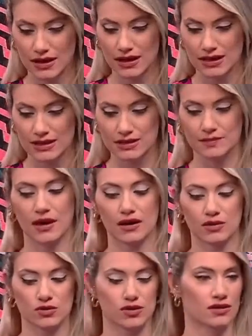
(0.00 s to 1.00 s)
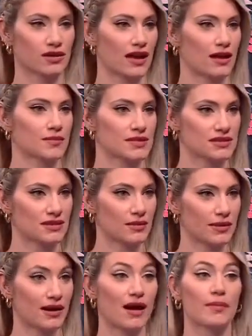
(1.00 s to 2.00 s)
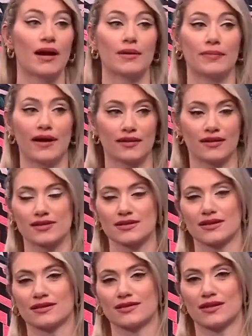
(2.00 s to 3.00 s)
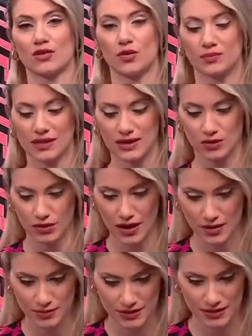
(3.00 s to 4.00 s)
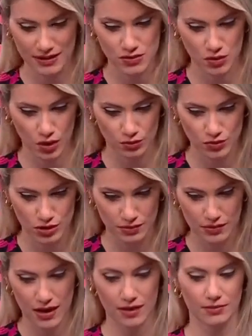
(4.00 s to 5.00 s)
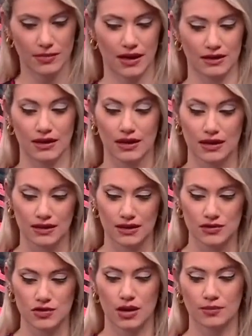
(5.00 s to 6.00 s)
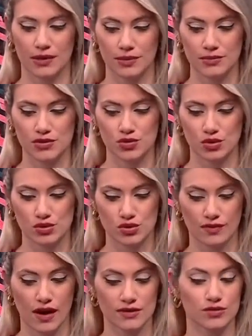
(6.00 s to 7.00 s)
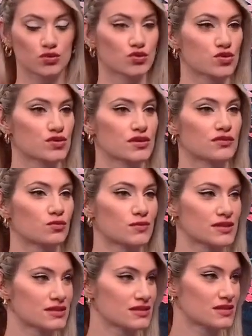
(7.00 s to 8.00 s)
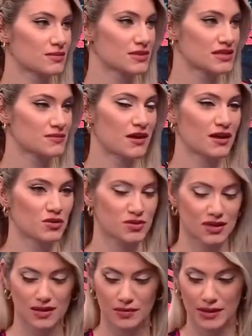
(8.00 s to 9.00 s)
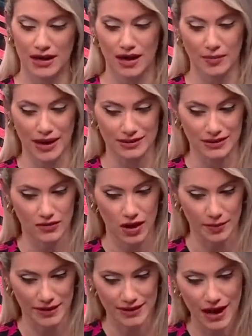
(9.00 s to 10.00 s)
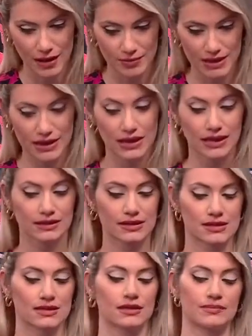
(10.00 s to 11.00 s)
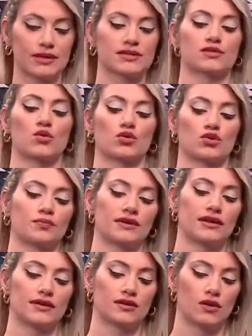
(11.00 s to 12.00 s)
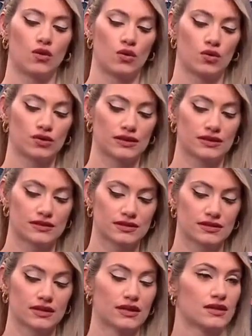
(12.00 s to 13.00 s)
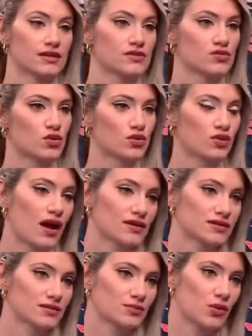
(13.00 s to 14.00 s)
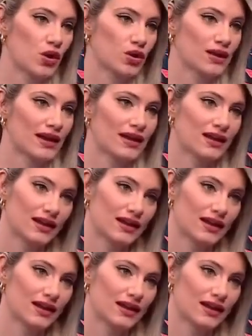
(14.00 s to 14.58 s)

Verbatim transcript: İsmail Hoca'nın gelmesiyle beraber Pelkas yeniden 11'e döner mi diye sormuş İbrahim Bey. Yine Can Bey'in bir sorusu var. Üçlü savunma sistemi İsmail Hoca ile beraber devam eder mi? Nasıl bir oyun planı oynatır? Sorular böyle.